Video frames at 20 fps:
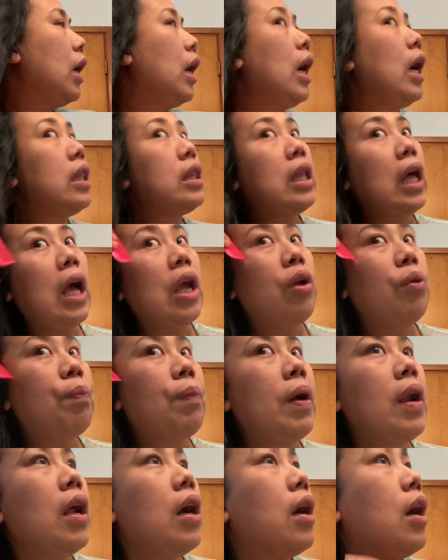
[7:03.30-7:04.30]
nga tayo.
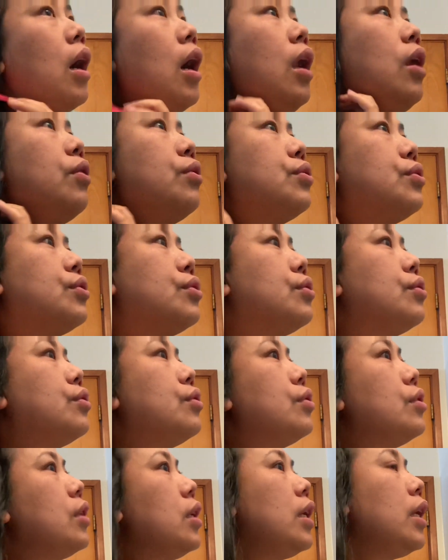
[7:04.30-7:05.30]
Parang halos,
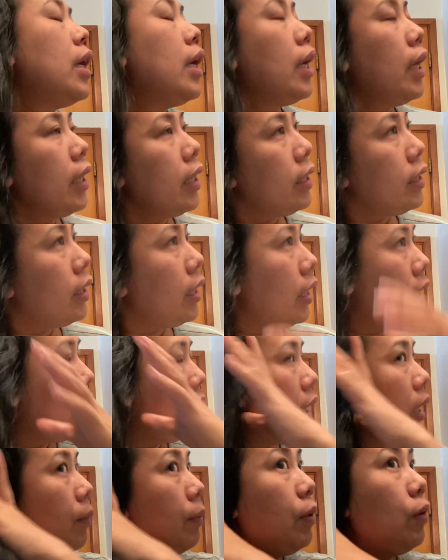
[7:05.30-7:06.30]
eh, hindi rin
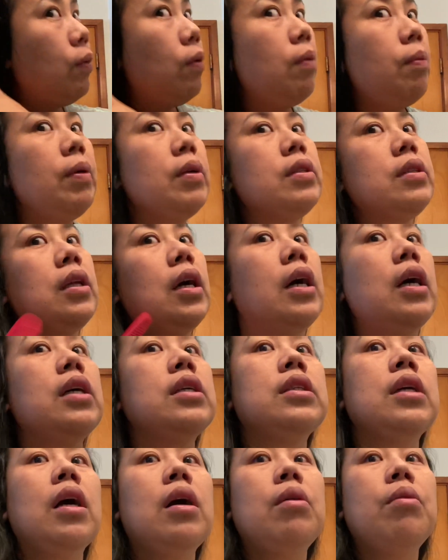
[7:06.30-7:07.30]
kami lumabas ng
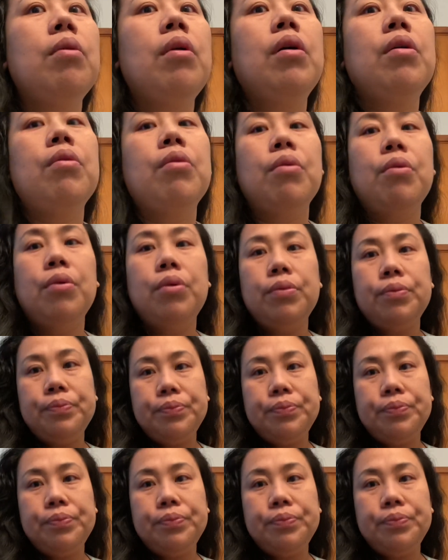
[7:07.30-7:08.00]
asawa ko.